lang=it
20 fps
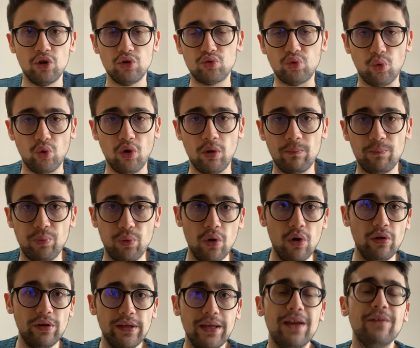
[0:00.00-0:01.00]
tu non
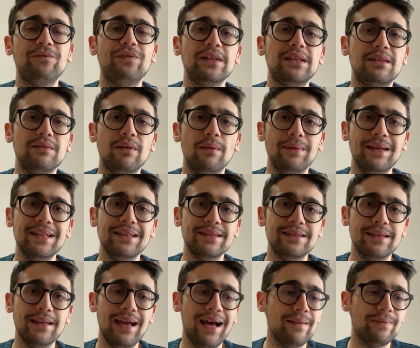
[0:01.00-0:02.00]
puoi
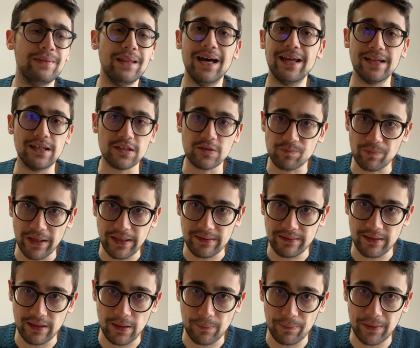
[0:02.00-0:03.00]
effettivamente andare a
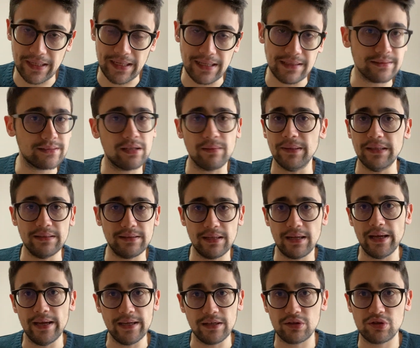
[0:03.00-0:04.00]
spendere perché altrimenti
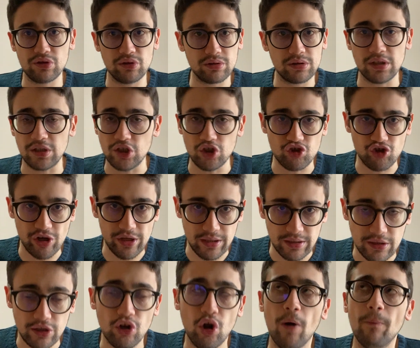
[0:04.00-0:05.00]
la Exor ti dice
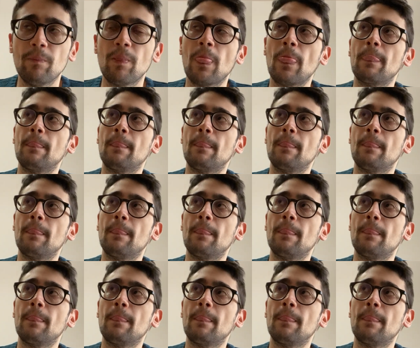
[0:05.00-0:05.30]
di no.